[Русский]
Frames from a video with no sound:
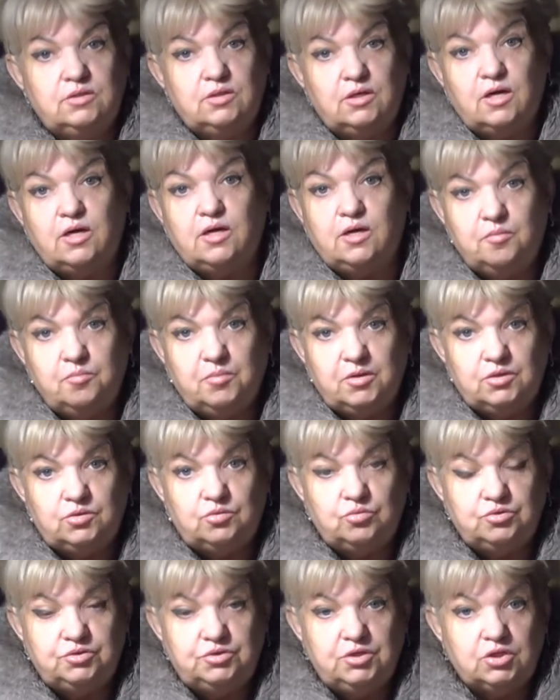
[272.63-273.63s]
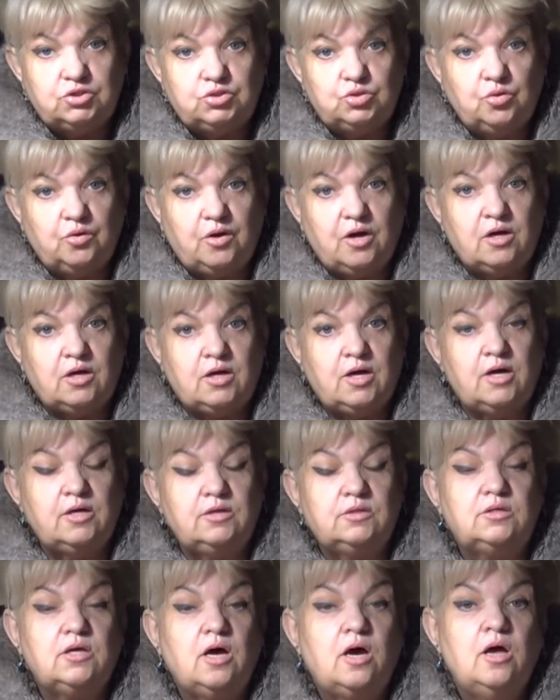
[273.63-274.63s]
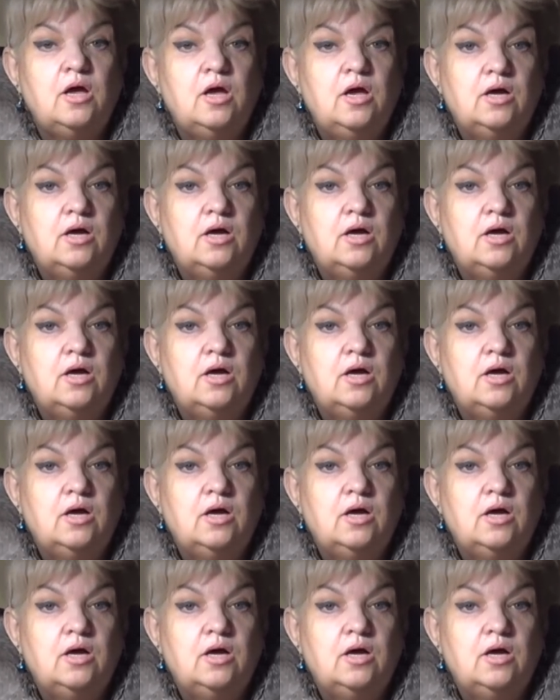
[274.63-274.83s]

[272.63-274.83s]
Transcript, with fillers: дорогие мои друзья, что какая-то